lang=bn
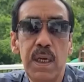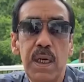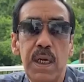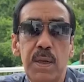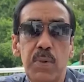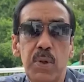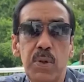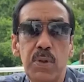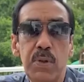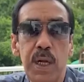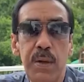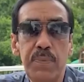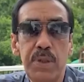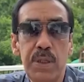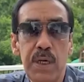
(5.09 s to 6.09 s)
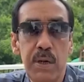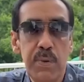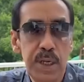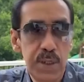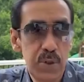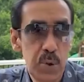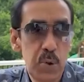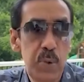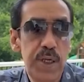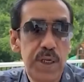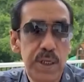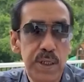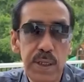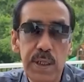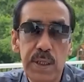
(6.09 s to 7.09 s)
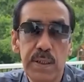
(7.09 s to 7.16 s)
এবং আমি আমার এক ছোট ভাইকে নিয়ে